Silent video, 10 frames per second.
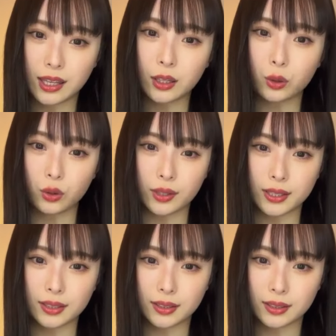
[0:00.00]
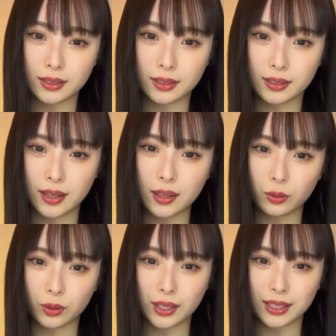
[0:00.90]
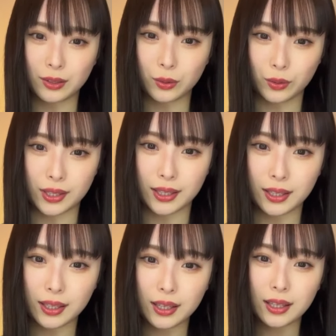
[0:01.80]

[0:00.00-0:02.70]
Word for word: できるのでゲットできるので